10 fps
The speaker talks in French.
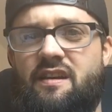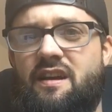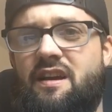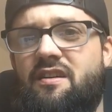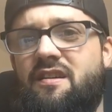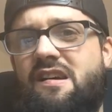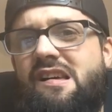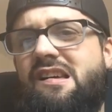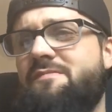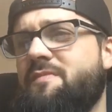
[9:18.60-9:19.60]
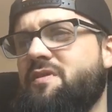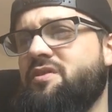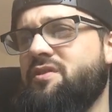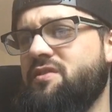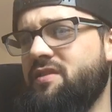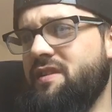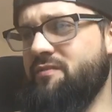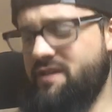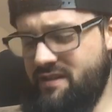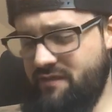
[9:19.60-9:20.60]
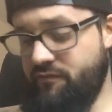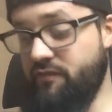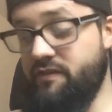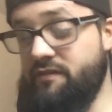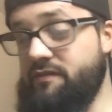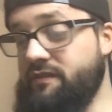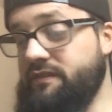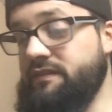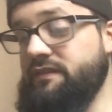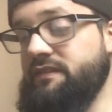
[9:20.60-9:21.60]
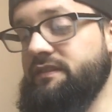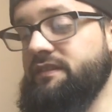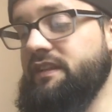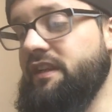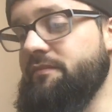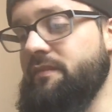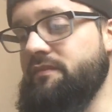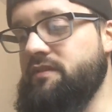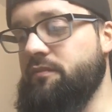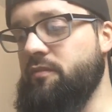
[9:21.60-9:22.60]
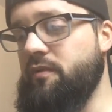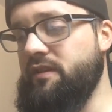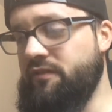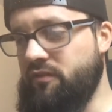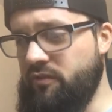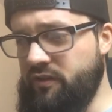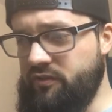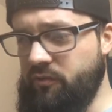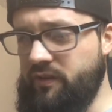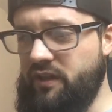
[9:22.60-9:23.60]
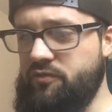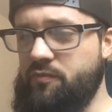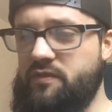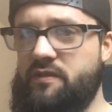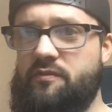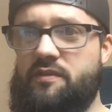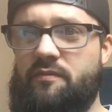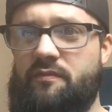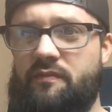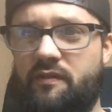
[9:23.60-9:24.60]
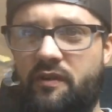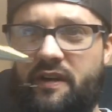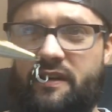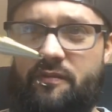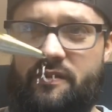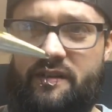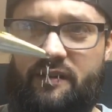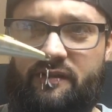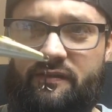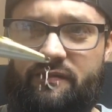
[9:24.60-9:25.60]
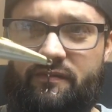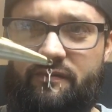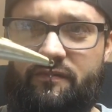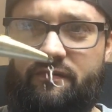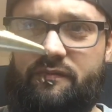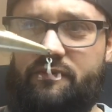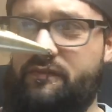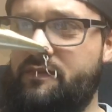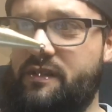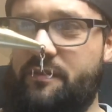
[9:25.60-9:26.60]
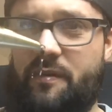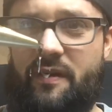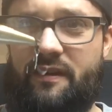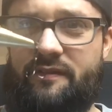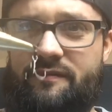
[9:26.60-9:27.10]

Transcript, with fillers: Alors, hop, je le sors de la boîte. il est simplement un effet Coloré de truitel, je pense, il me semble. Regardez-moi ça. C'est pas mal, hein